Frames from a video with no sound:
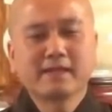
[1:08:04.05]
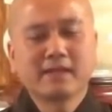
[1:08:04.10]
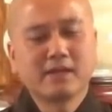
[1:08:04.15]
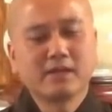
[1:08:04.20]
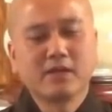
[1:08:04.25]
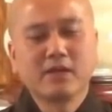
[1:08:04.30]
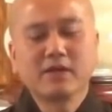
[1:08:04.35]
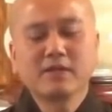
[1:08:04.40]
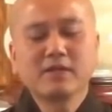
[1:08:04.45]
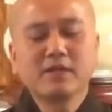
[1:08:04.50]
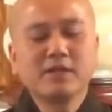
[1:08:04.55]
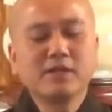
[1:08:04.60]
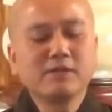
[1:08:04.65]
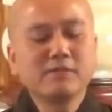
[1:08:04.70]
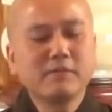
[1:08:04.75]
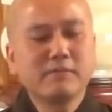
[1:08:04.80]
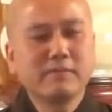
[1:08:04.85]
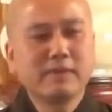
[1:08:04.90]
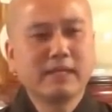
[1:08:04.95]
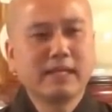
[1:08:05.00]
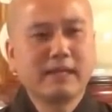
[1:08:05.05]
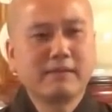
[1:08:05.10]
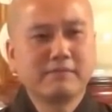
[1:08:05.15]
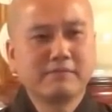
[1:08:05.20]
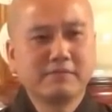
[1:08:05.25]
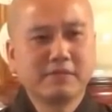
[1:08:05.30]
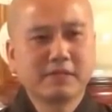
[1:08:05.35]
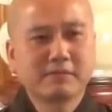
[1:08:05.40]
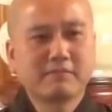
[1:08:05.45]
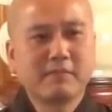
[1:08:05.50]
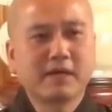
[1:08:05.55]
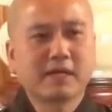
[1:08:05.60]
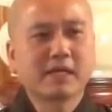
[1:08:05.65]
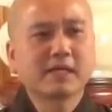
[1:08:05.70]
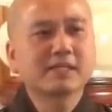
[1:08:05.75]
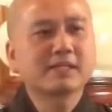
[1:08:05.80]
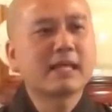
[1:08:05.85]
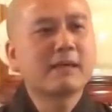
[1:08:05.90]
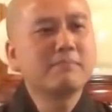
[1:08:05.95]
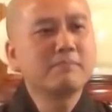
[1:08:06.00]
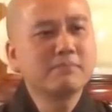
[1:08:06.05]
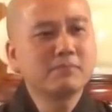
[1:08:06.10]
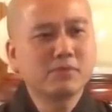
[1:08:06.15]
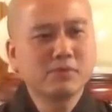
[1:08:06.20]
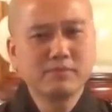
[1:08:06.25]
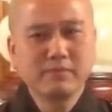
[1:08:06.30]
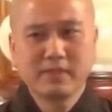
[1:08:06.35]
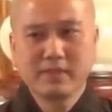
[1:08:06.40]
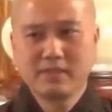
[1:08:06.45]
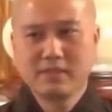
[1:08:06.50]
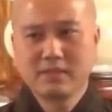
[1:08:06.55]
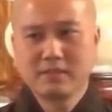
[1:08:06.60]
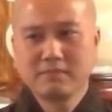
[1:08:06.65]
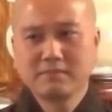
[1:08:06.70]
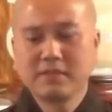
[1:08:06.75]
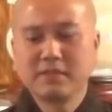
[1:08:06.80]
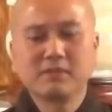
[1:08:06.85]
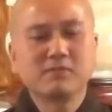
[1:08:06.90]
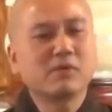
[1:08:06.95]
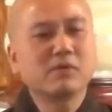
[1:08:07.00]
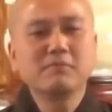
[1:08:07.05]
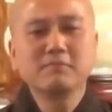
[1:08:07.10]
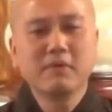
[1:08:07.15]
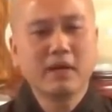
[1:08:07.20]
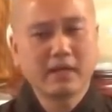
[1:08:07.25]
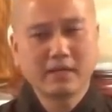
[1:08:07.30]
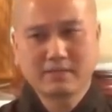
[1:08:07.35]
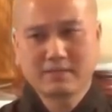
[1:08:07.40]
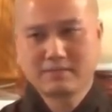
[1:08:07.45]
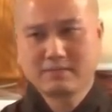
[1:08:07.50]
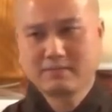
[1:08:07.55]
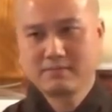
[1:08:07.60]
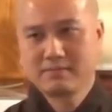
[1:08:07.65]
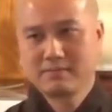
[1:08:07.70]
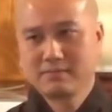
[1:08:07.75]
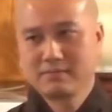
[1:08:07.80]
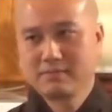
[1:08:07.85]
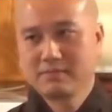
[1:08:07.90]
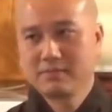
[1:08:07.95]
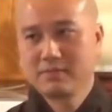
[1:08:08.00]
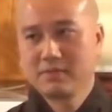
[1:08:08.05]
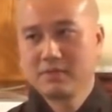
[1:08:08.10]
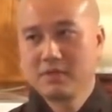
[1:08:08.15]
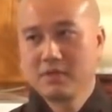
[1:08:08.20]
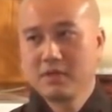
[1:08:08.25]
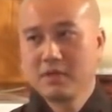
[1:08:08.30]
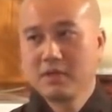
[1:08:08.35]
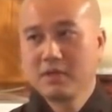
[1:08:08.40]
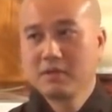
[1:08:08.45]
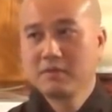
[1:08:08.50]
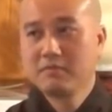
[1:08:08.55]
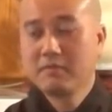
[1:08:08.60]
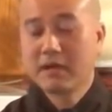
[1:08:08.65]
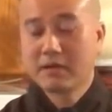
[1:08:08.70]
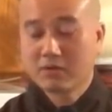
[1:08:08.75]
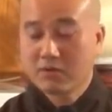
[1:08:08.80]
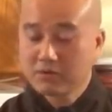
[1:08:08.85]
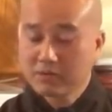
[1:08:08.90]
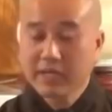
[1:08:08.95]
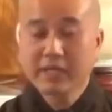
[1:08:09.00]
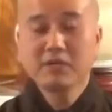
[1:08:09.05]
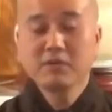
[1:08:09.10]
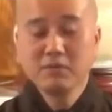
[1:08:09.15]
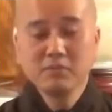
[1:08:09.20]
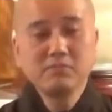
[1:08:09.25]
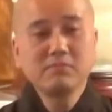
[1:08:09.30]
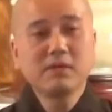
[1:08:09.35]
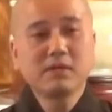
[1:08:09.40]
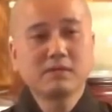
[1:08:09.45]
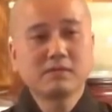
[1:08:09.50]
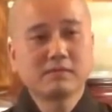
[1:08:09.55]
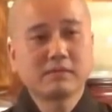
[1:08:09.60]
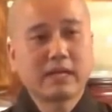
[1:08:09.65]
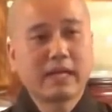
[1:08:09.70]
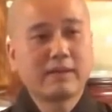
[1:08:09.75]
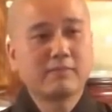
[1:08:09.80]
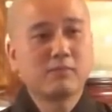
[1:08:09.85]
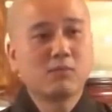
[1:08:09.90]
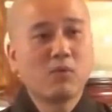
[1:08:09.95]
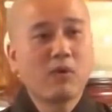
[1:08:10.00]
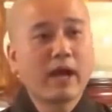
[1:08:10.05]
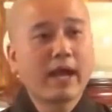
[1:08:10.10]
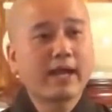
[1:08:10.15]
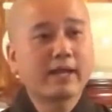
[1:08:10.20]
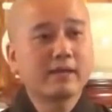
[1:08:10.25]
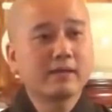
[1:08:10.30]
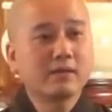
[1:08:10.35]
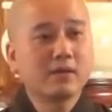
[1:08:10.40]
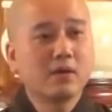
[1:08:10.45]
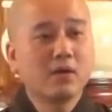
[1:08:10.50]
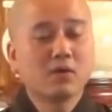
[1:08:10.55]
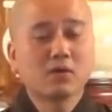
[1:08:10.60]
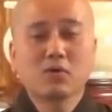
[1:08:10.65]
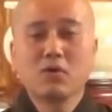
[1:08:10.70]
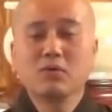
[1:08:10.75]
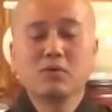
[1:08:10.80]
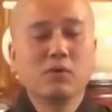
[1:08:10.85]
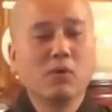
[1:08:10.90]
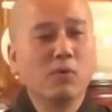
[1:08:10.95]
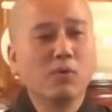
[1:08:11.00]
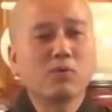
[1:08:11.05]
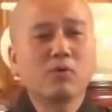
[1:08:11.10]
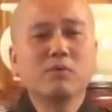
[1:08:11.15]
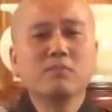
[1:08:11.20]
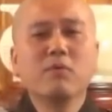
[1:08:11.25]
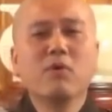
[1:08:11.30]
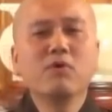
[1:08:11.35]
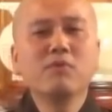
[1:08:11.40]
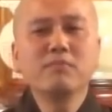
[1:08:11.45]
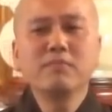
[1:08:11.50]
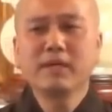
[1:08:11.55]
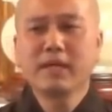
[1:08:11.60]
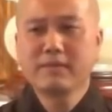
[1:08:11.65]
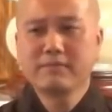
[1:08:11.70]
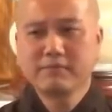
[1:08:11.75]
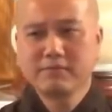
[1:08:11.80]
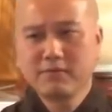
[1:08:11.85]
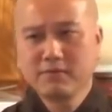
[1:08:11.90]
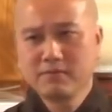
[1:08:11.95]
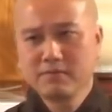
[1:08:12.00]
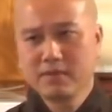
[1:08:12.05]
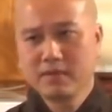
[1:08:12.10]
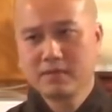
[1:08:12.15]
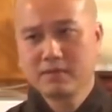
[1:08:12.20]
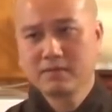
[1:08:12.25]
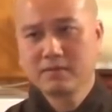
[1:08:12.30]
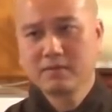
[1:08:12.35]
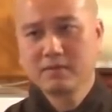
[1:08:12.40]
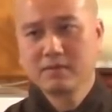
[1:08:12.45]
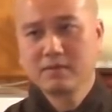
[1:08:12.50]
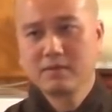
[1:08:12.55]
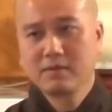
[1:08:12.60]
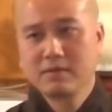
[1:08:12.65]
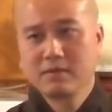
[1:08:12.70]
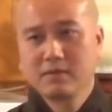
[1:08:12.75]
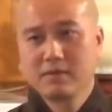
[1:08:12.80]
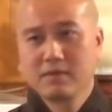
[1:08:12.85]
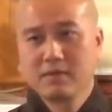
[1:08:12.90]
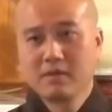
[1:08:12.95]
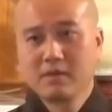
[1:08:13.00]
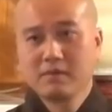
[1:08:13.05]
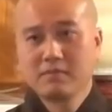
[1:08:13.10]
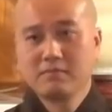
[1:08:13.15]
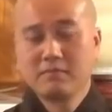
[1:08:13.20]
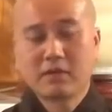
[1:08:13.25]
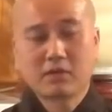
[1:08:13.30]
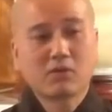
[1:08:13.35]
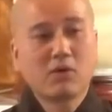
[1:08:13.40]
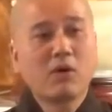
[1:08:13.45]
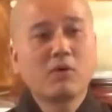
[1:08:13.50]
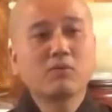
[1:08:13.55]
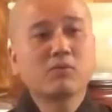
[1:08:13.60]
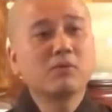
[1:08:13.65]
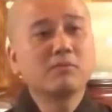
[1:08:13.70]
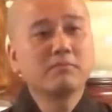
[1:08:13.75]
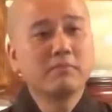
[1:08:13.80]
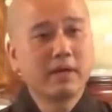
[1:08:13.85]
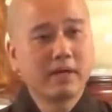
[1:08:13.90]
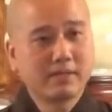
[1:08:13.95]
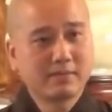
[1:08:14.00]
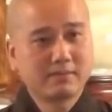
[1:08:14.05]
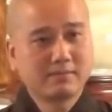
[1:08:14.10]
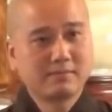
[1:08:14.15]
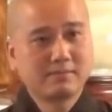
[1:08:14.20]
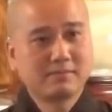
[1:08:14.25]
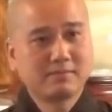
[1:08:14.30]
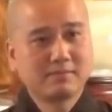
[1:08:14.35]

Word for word: Thầy nói nếu mà mình làm việc bằng cái tâm của mình, mình không có mệt. Mà con thấy đúng á, ngày hôm qua đó con ngủ có bốn mươi lăm phút rồi mà con không có mệt.